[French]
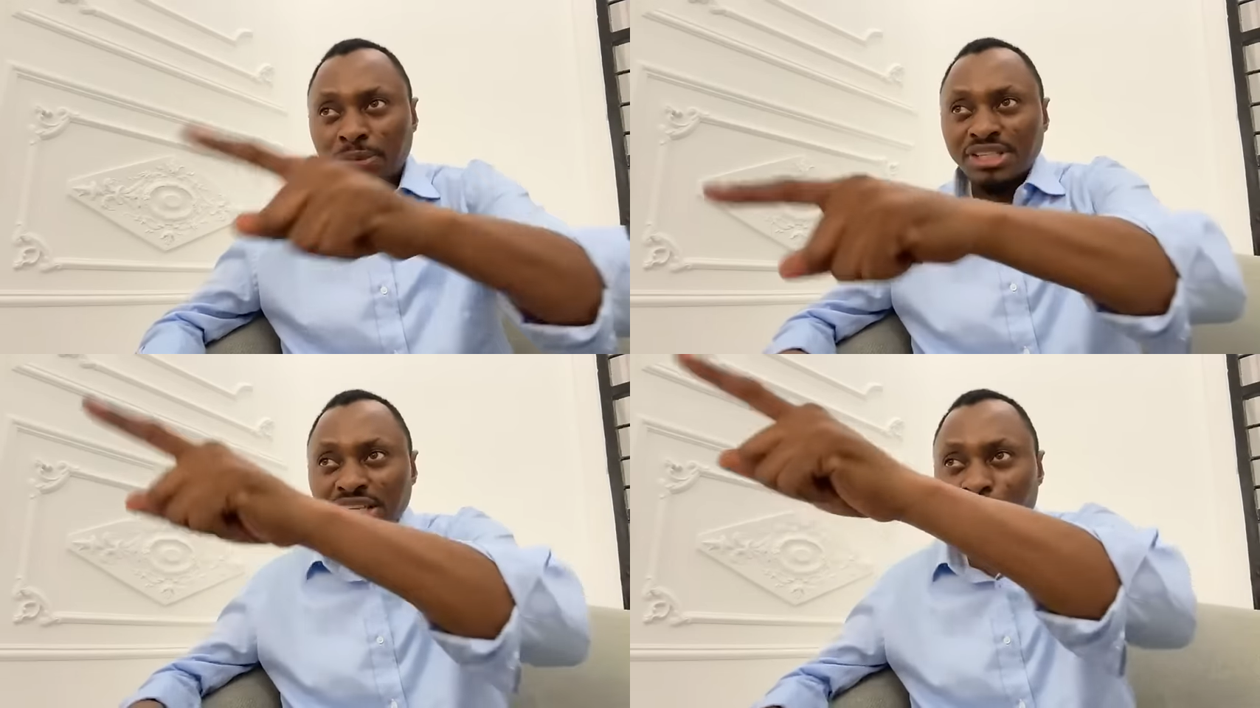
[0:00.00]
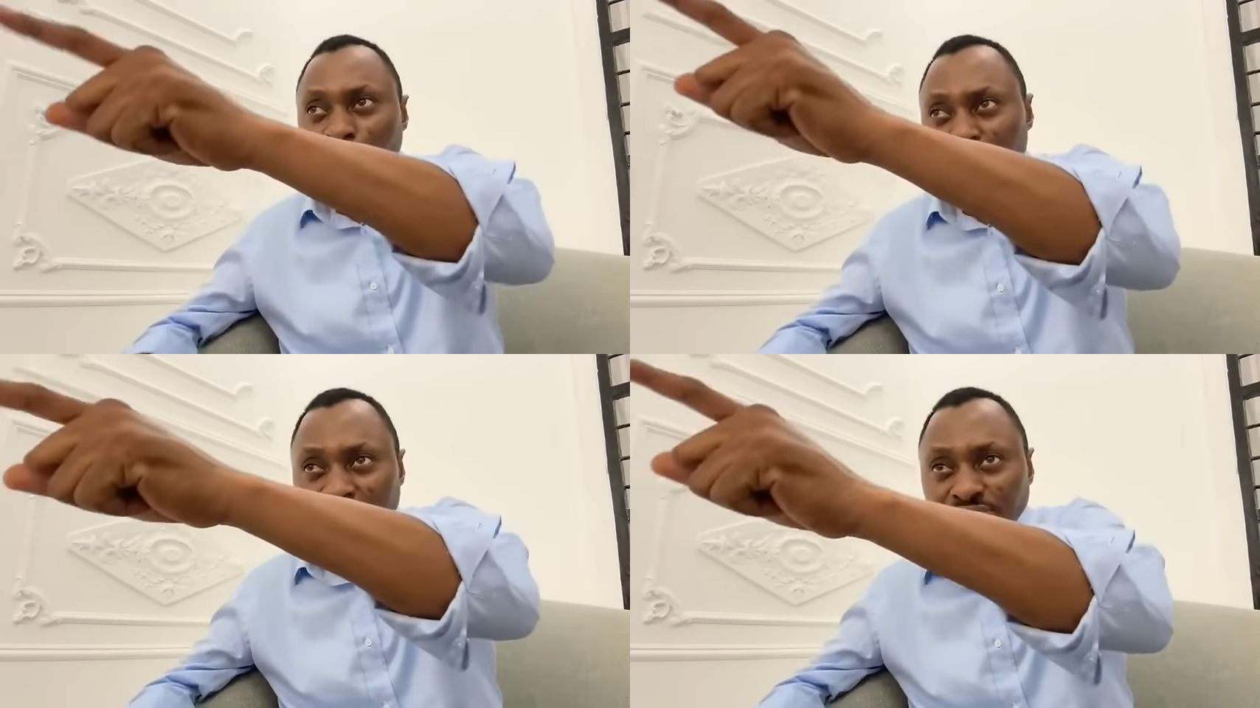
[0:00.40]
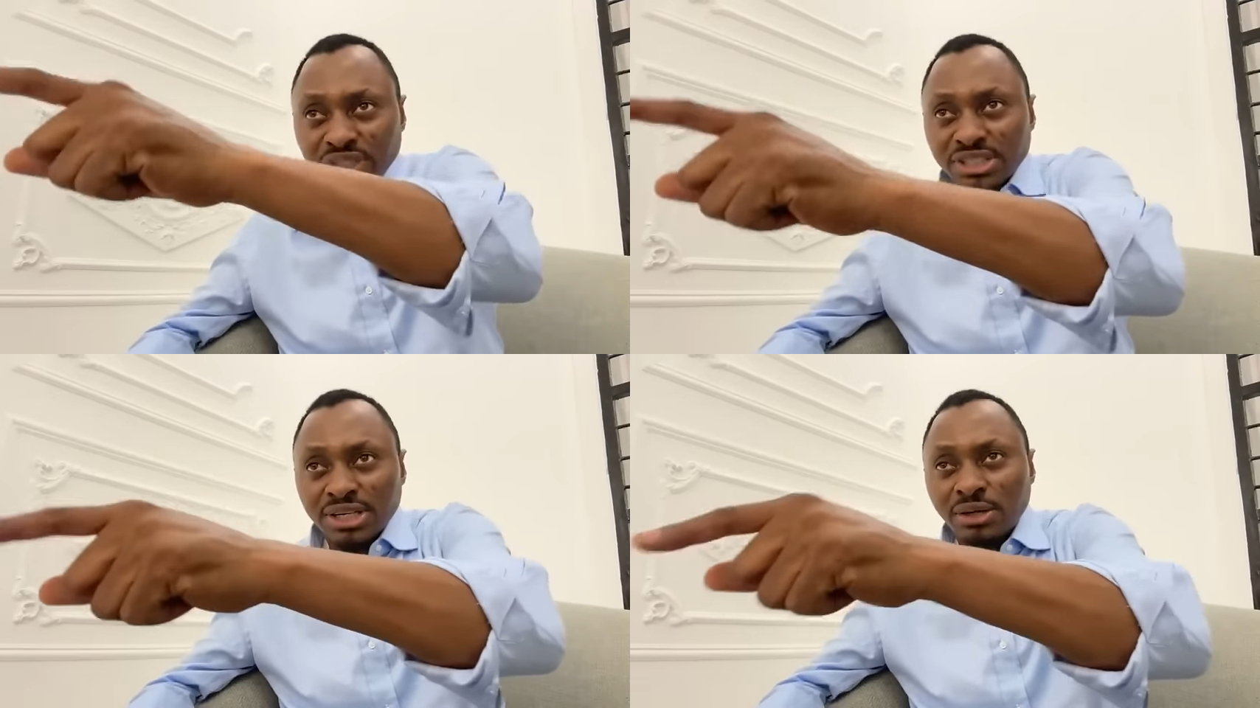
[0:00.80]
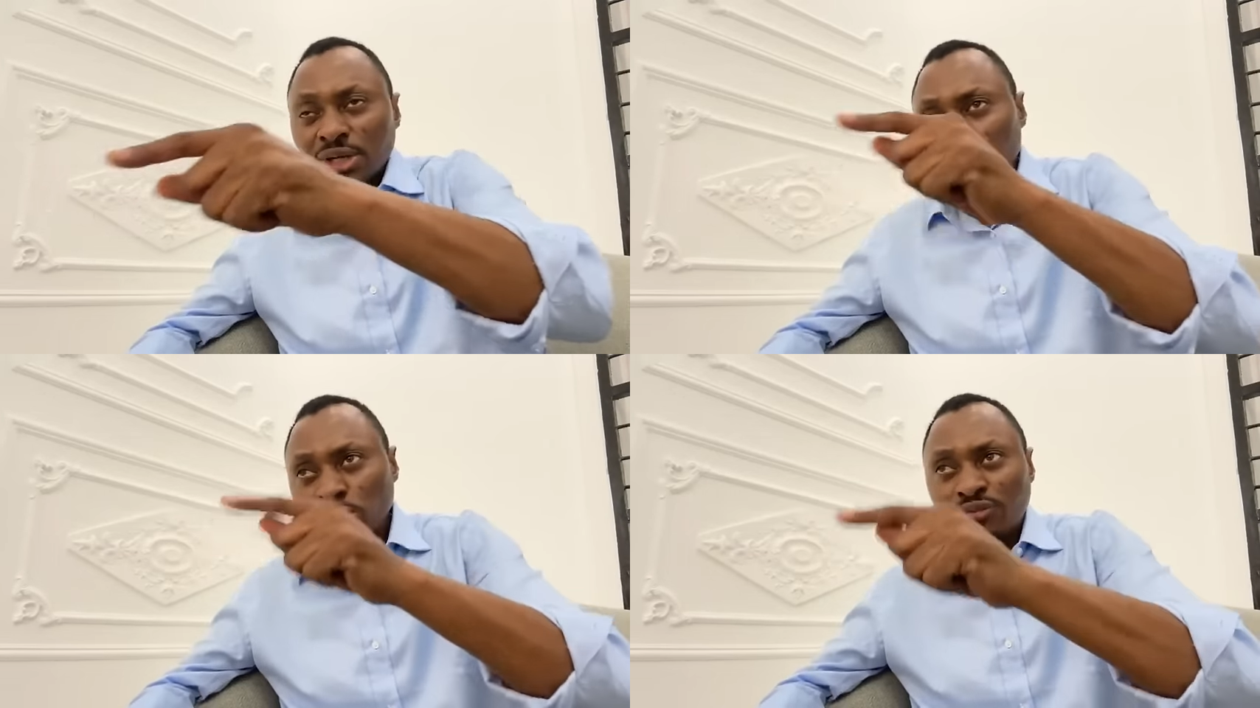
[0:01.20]
Parce que l'apôtre Carl
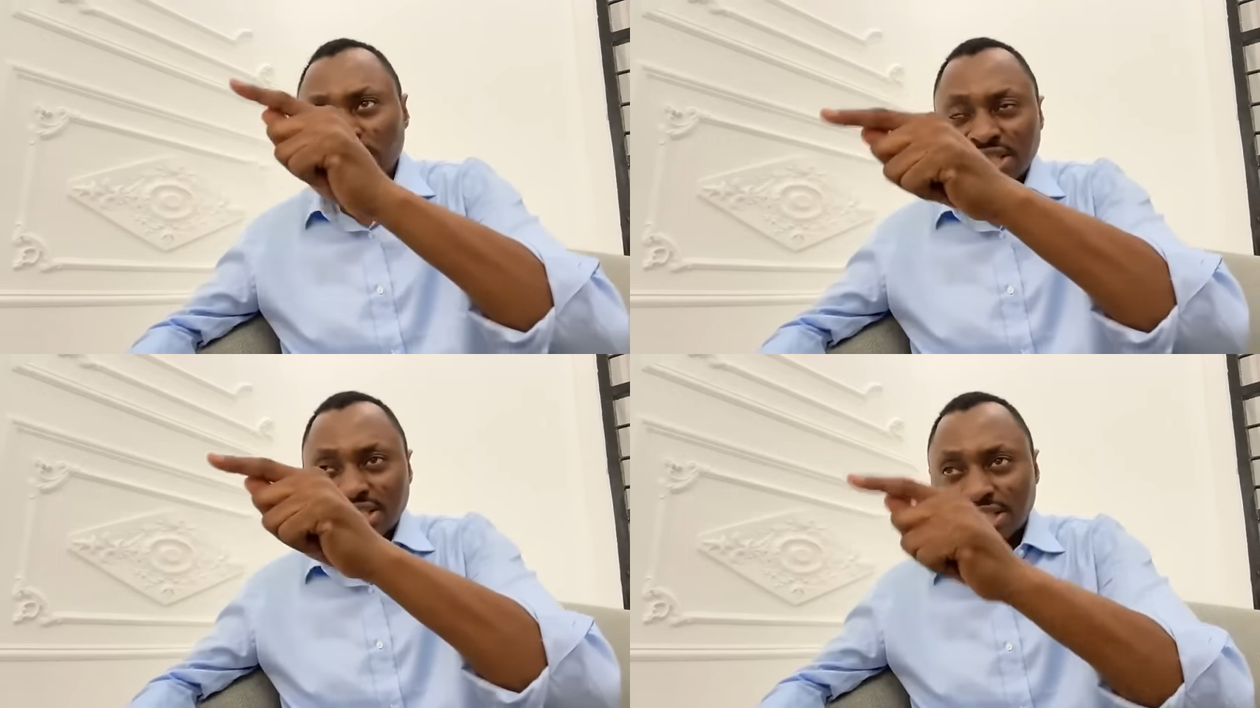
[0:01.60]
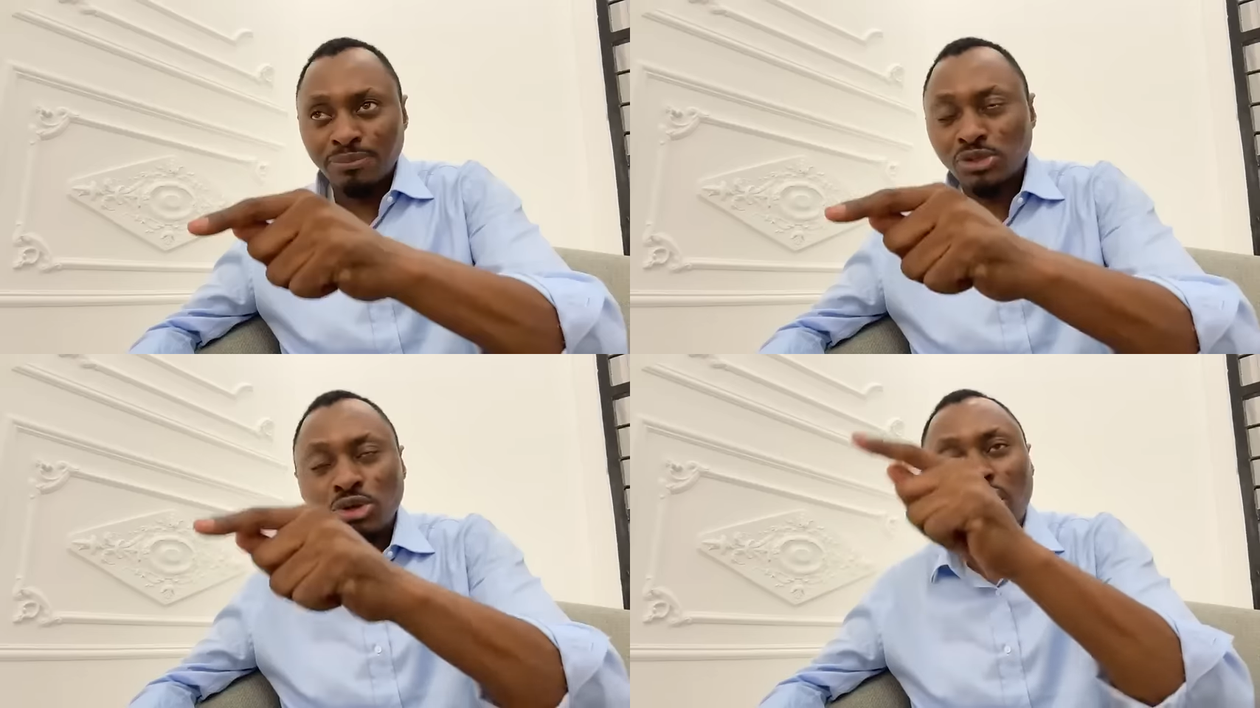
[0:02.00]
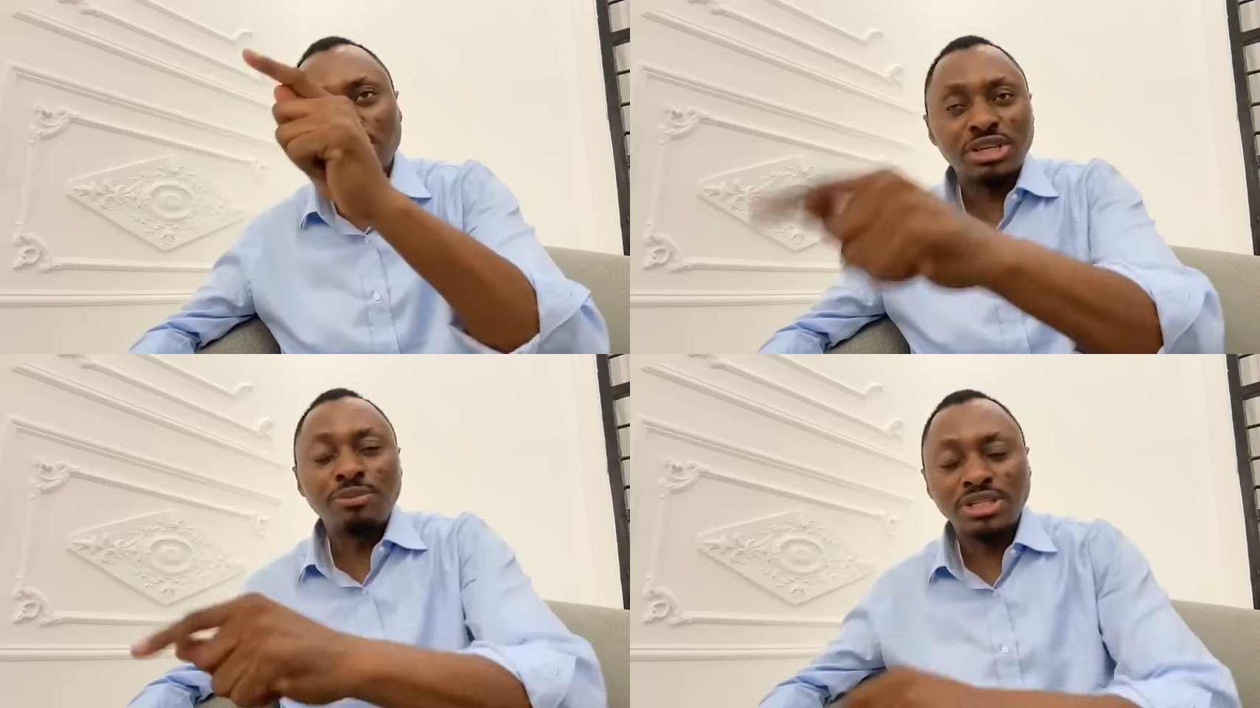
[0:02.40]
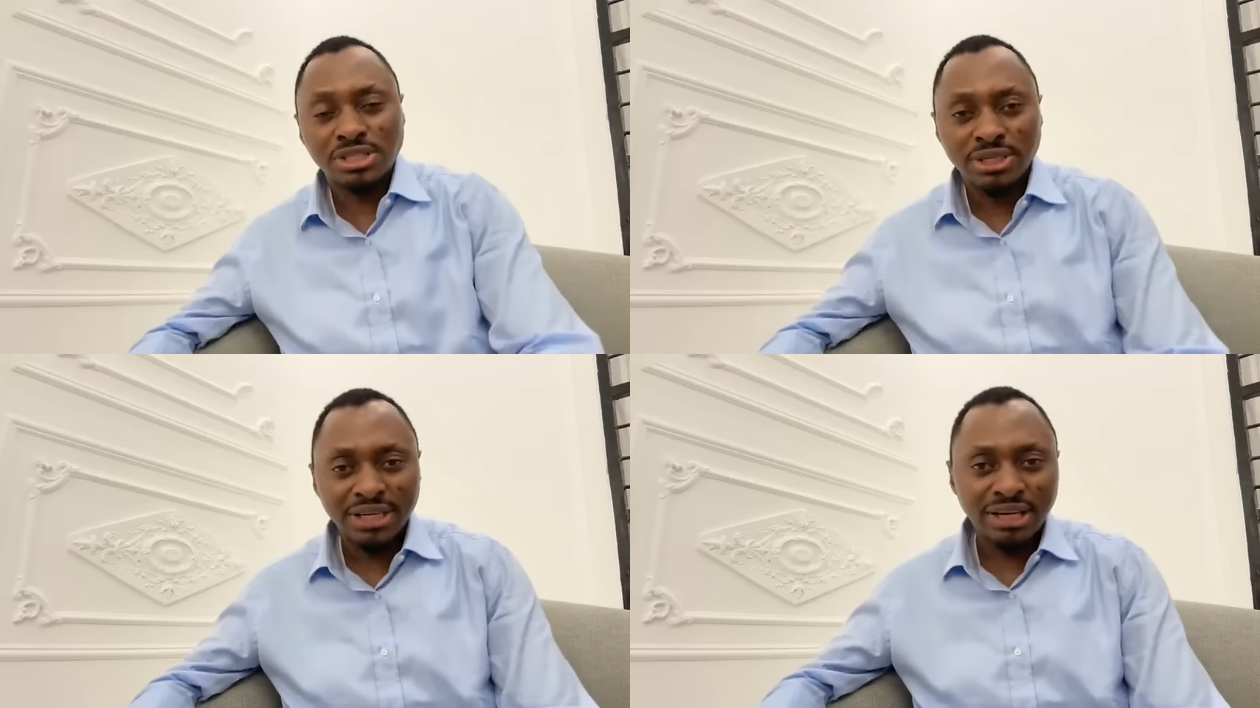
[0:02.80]
Ferdinand, lui faisait ses émissions en
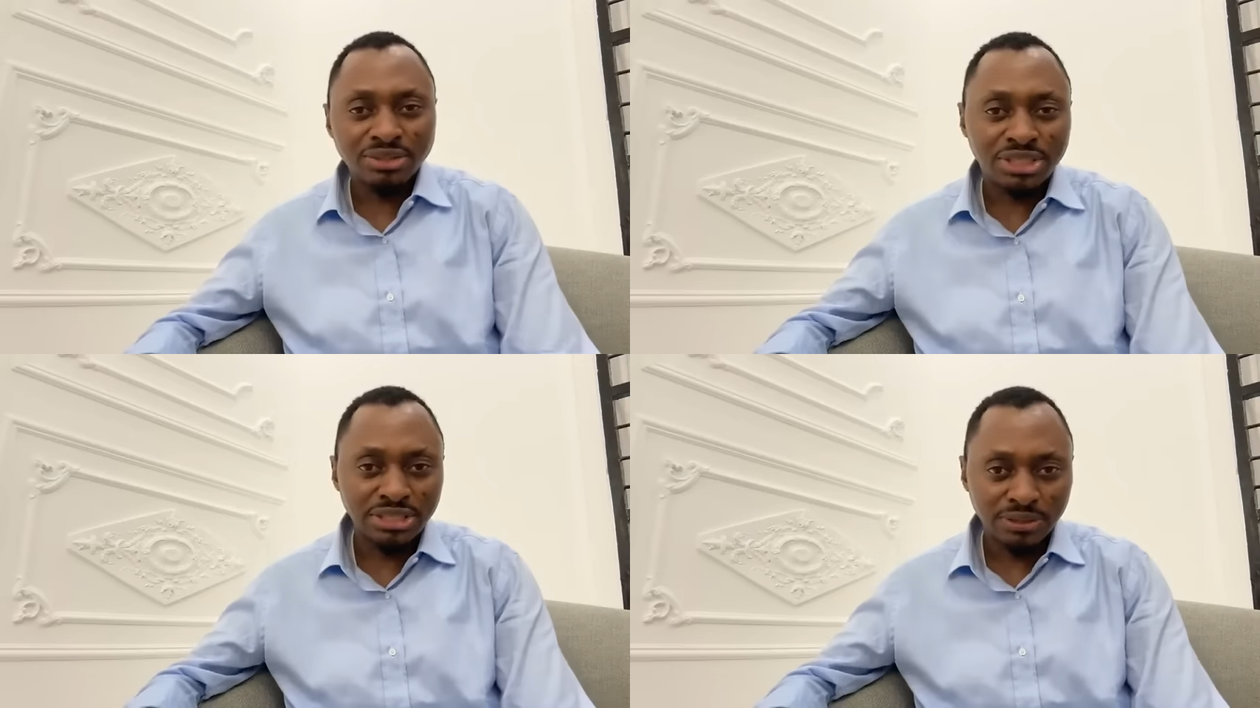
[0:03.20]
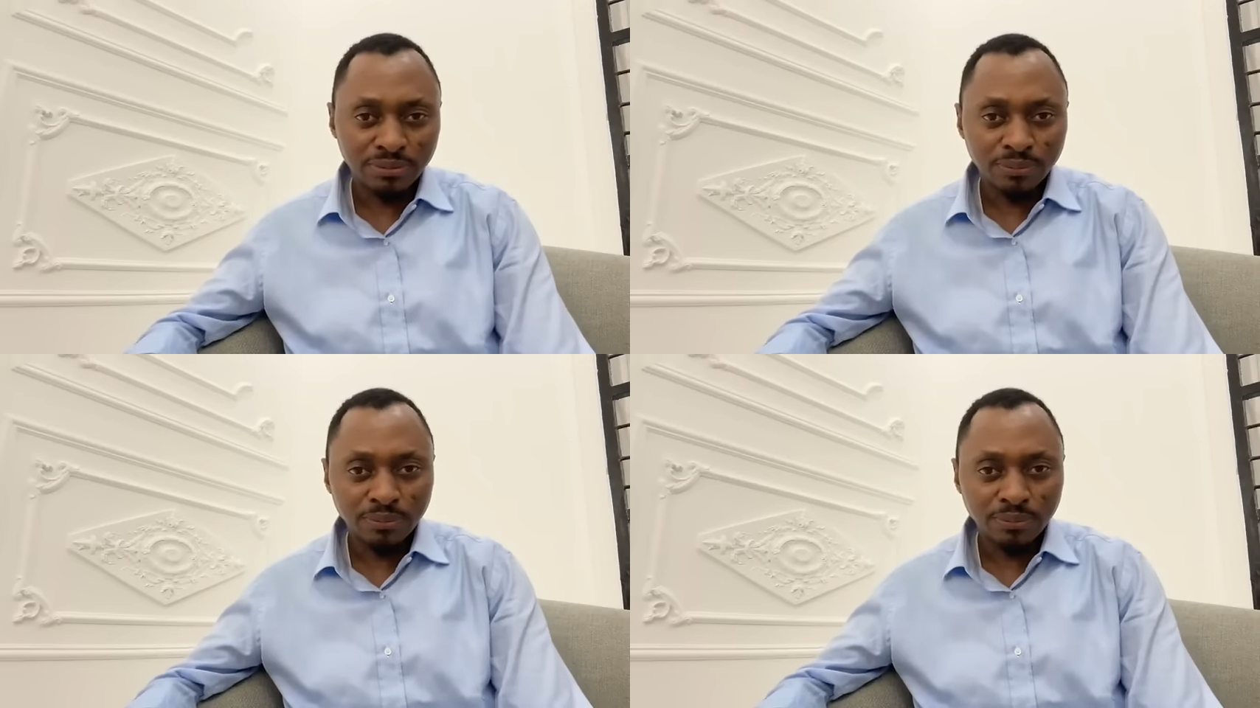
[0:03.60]
chemise et en jean.